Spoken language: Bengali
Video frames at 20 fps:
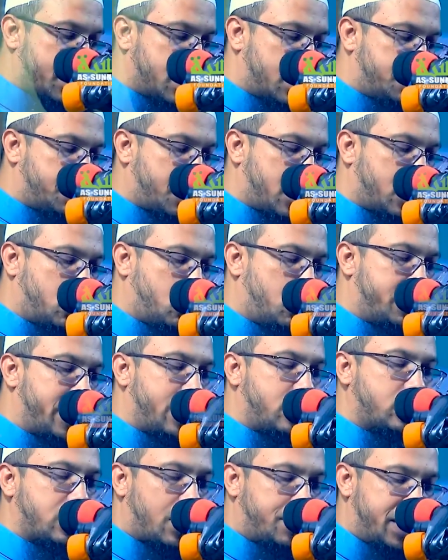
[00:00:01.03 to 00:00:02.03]
নামাজের পরে
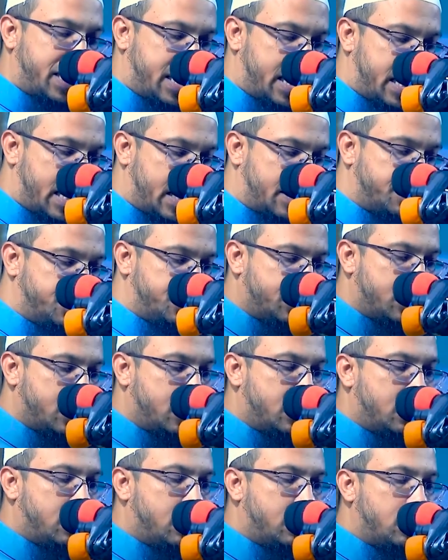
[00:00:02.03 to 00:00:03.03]
ঘুমানো যাবে কি না
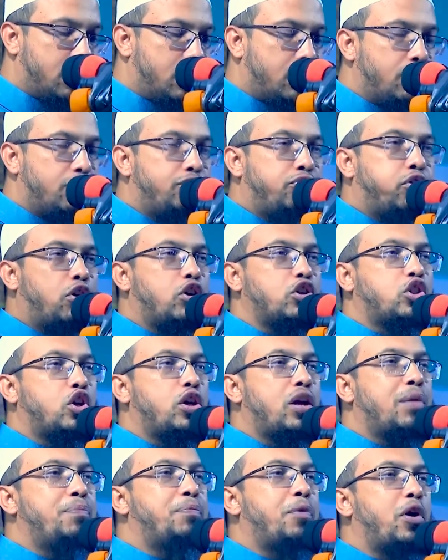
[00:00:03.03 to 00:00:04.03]

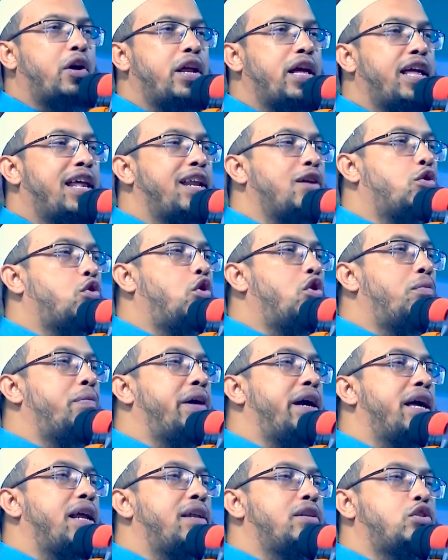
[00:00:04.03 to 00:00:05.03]
ফজরের পরের
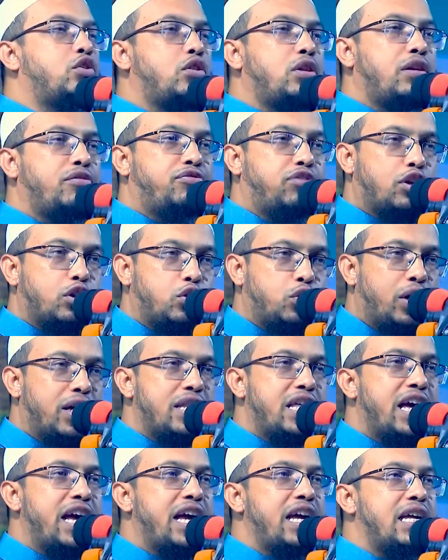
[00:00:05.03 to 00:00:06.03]
ঘুমের যদি ফতোয়া
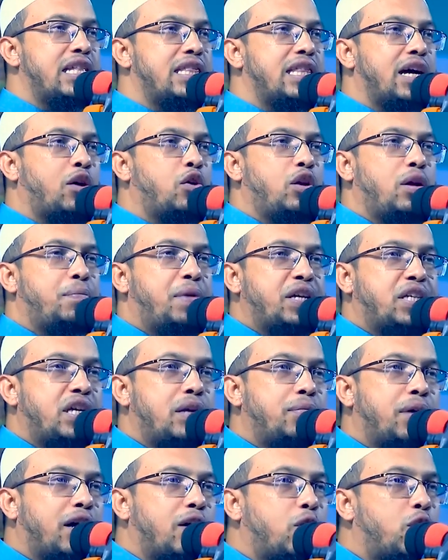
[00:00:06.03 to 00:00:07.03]
দেই তাহলে
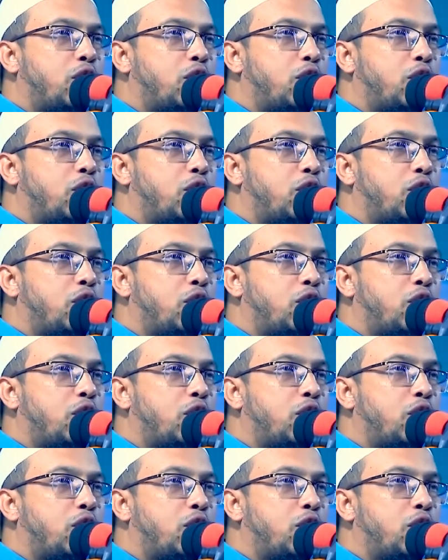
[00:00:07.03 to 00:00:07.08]
বেশিরভাগ